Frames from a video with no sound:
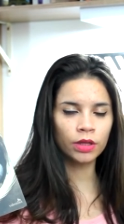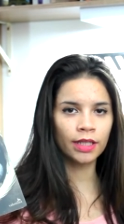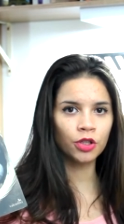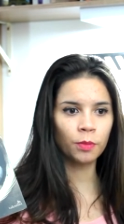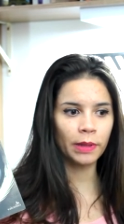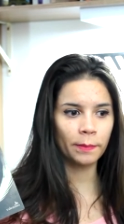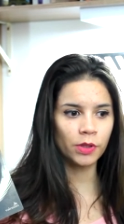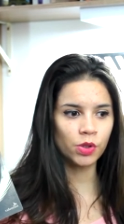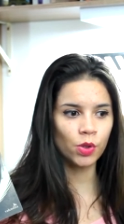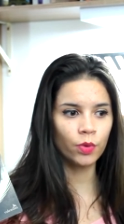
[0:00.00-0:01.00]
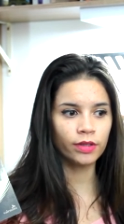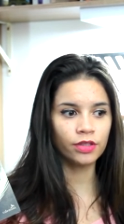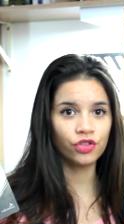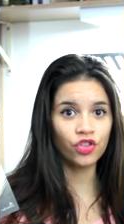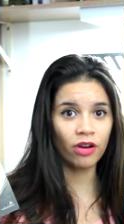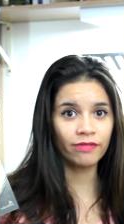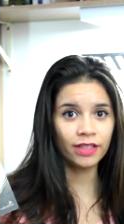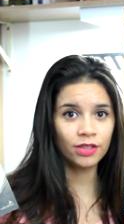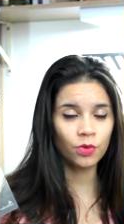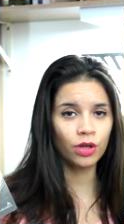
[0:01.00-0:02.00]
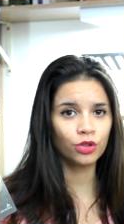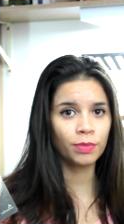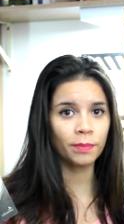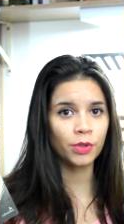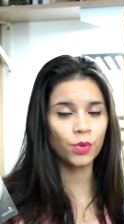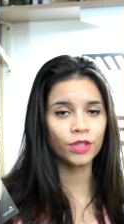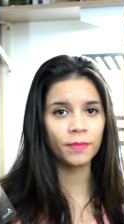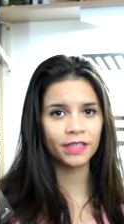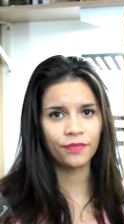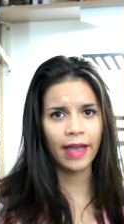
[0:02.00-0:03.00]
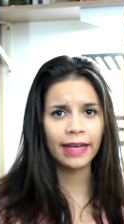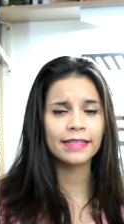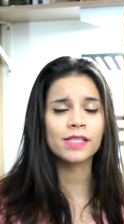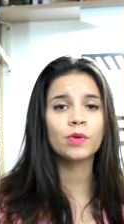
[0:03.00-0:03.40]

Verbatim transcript: tanto para pessoas jovens quanto para pessoas mais velhas.